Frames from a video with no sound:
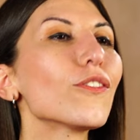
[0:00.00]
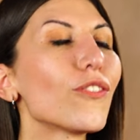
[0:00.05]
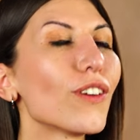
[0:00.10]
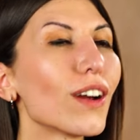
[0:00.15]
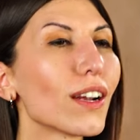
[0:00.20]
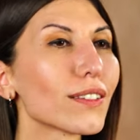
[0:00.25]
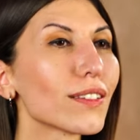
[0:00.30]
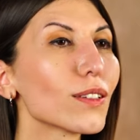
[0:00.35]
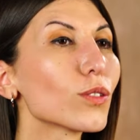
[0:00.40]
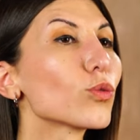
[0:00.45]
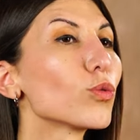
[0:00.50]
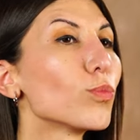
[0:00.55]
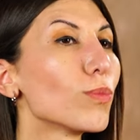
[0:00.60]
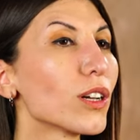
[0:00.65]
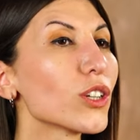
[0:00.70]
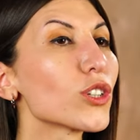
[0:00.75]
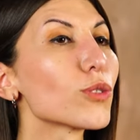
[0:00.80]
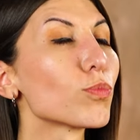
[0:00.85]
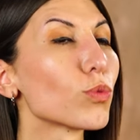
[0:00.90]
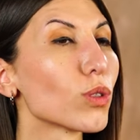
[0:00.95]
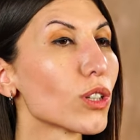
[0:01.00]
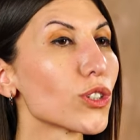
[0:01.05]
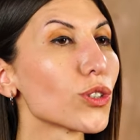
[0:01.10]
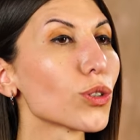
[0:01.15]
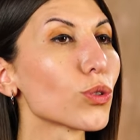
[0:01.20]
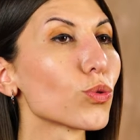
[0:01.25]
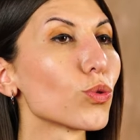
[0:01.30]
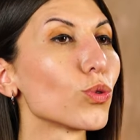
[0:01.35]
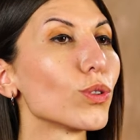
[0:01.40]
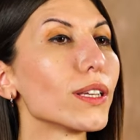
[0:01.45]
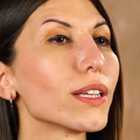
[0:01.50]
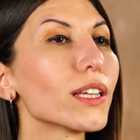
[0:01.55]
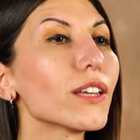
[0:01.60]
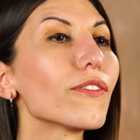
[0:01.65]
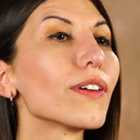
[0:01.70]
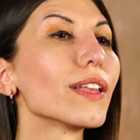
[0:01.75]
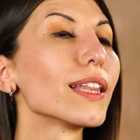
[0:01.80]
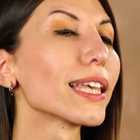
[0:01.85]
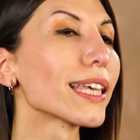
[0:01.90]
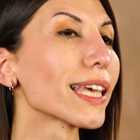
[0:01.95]
Farklı kumaş, bulaşık türleri
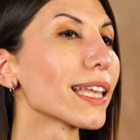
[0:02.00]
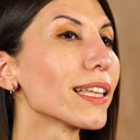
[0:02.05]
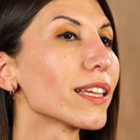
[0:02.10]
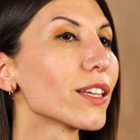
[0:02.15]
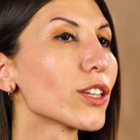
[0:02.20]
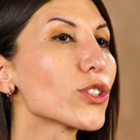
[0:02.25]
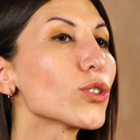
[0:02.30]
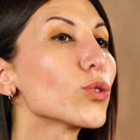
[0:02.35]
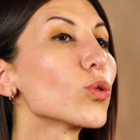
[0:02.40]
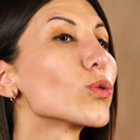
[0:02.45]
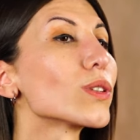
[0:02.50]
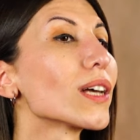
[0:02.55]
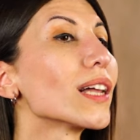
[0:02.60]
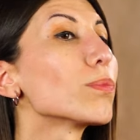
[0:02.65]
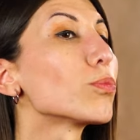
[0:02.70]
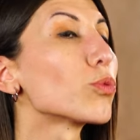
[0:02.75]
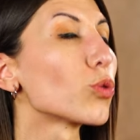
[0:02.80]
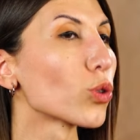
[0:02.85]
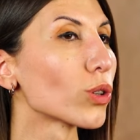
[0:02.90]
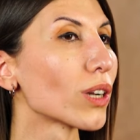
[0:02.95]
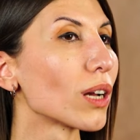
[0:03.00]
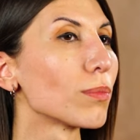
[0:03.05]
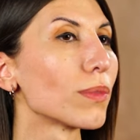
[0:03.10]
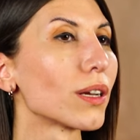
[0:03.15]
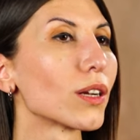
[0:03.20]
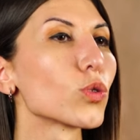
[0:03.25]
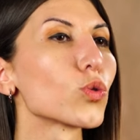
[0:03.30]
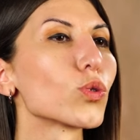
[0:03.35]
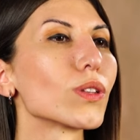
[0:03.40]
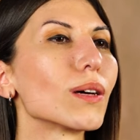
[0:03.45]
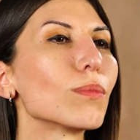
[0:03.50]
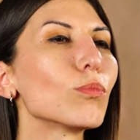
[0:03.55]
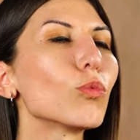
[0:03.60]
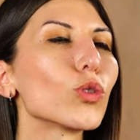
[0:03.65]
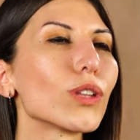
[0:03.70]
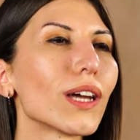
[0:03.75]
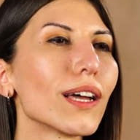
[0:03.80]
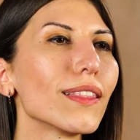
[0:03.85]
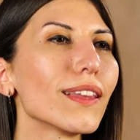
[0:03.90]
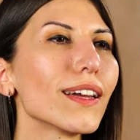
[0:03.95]
ve lekeler için özel programlar sunan
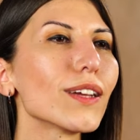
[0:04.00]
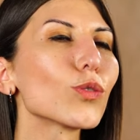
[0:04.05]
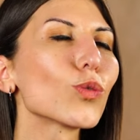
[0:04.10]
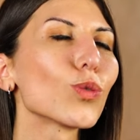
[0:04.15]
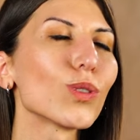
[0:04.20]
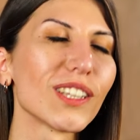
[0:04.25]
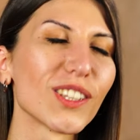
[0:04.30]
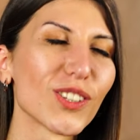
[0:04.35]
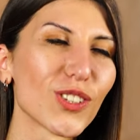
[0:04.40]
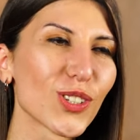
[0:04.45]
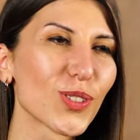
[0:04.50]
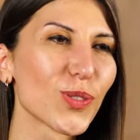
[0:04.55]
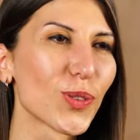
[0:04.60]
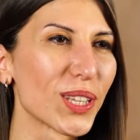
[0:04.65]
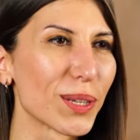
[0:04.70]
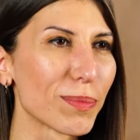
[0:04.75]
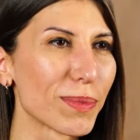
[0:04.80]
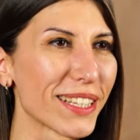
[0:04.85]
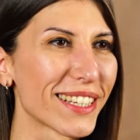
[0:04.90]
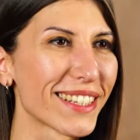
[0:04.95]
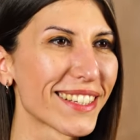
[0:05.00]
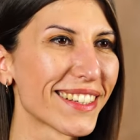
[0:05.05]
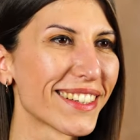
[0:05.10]
modeller kullanışlı olabilir.